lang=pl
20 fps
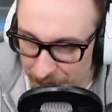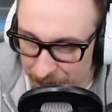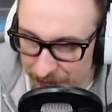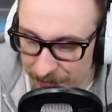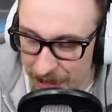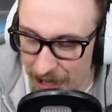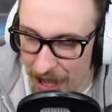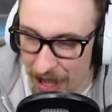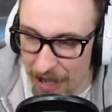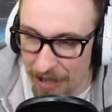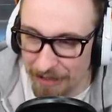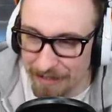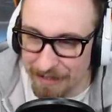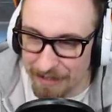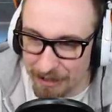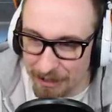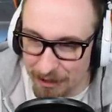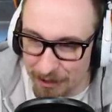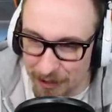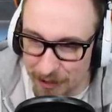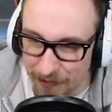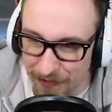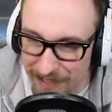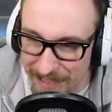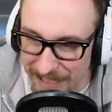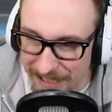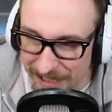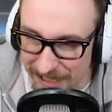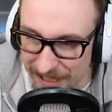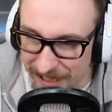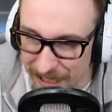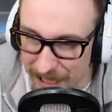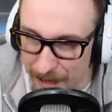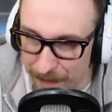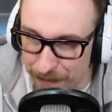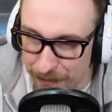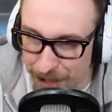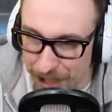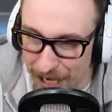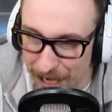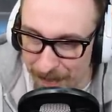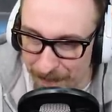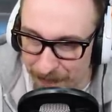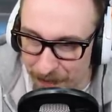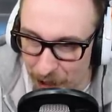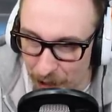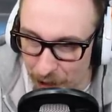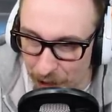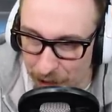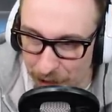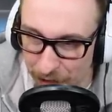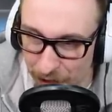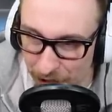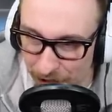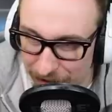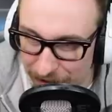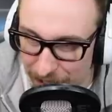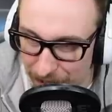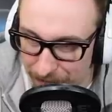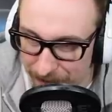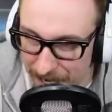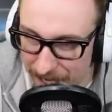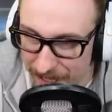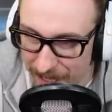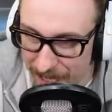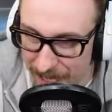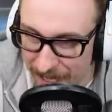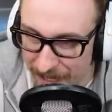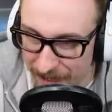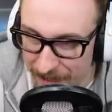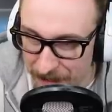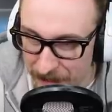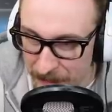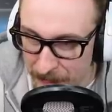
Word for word: No, już widzę, że jest lepsza od, od Damiana.